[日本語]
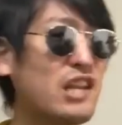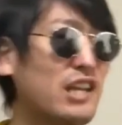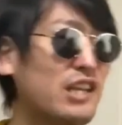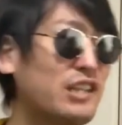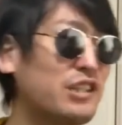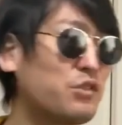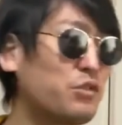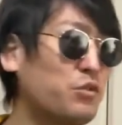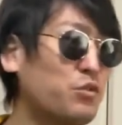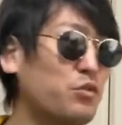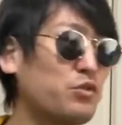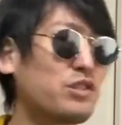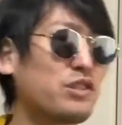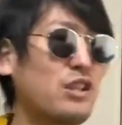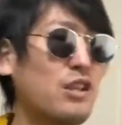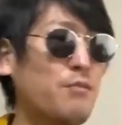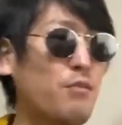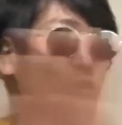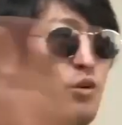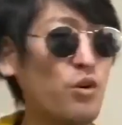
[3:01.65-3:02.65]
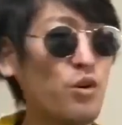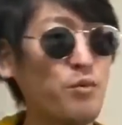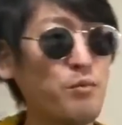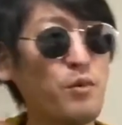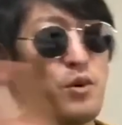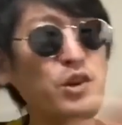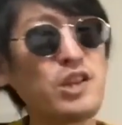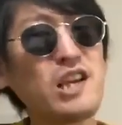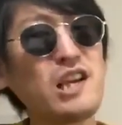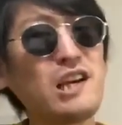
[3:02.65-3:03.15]
い人同士でも
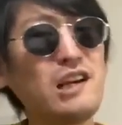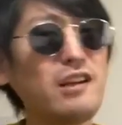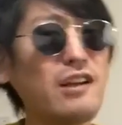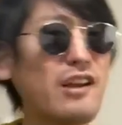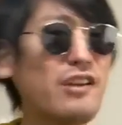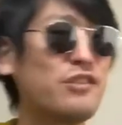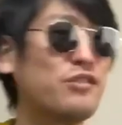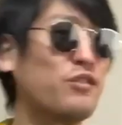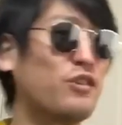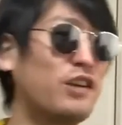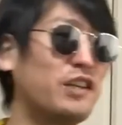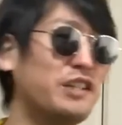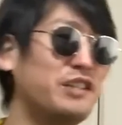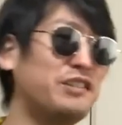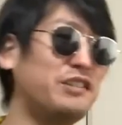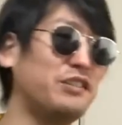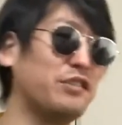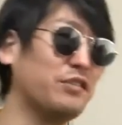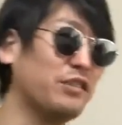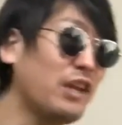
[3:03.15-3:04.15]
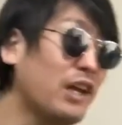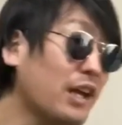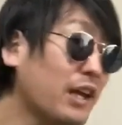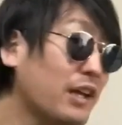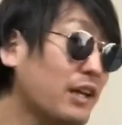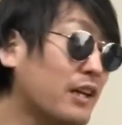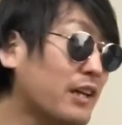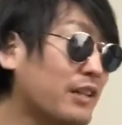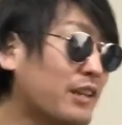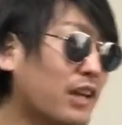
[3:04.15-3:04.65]
盛り上がれるのがいいですよ
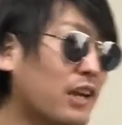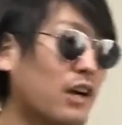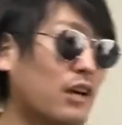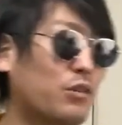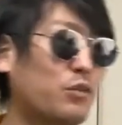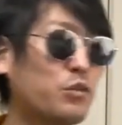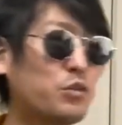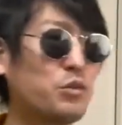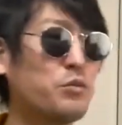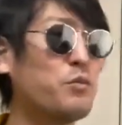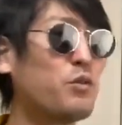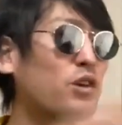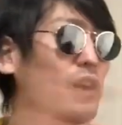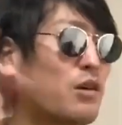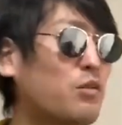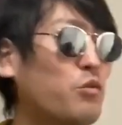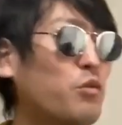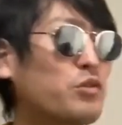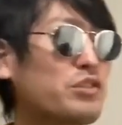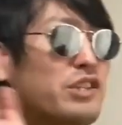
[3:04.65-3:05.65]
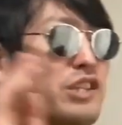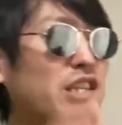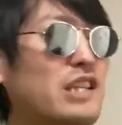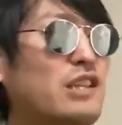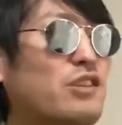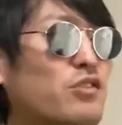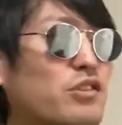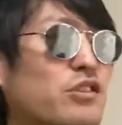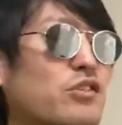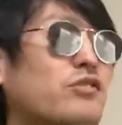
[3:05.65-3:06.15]
ね。なんか子供がこうし
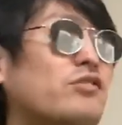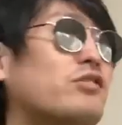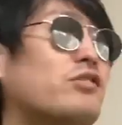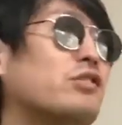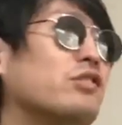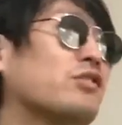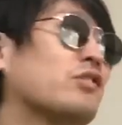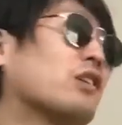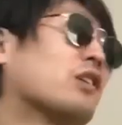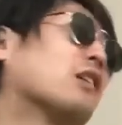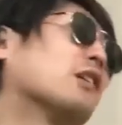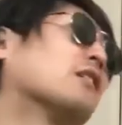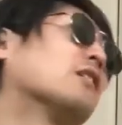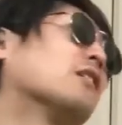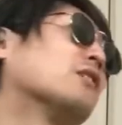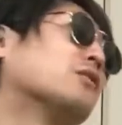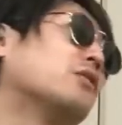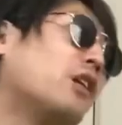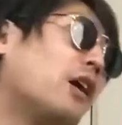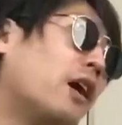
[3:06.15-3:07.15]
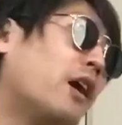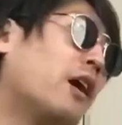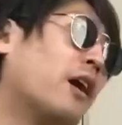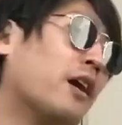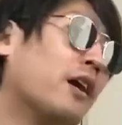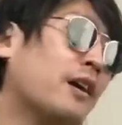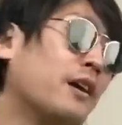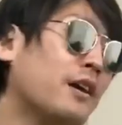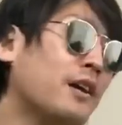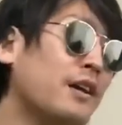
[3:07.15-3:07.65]
りとりをするような感覚で。
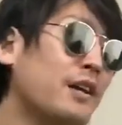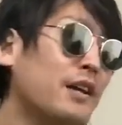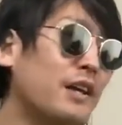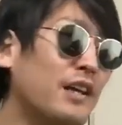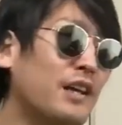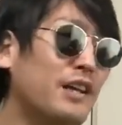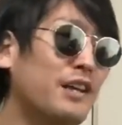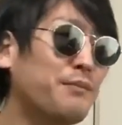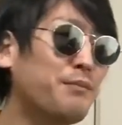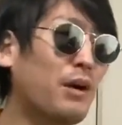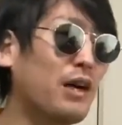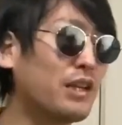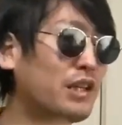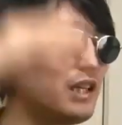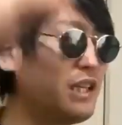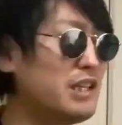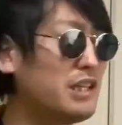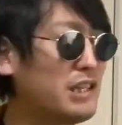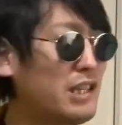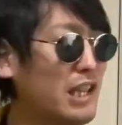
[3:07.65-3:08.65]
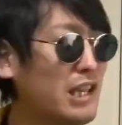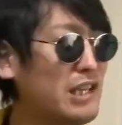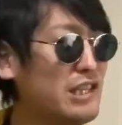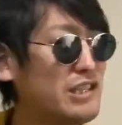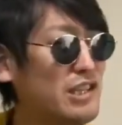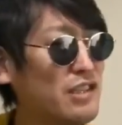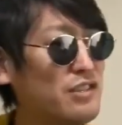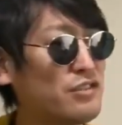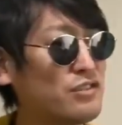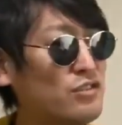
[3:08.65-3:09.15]
まあ
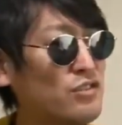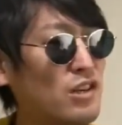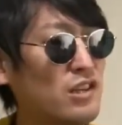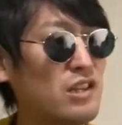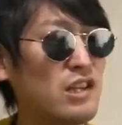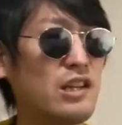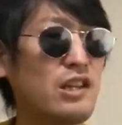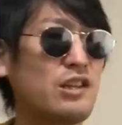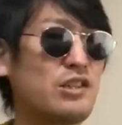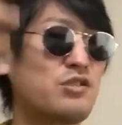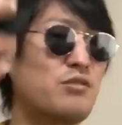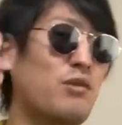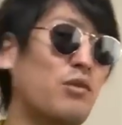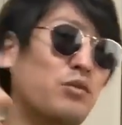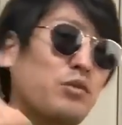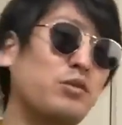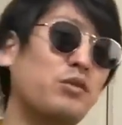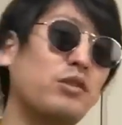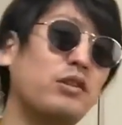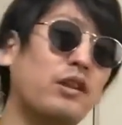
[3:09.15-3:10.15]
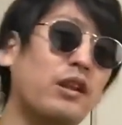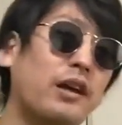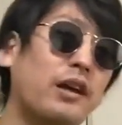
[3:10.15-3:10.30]
インテリジェンスのある話は置いといて。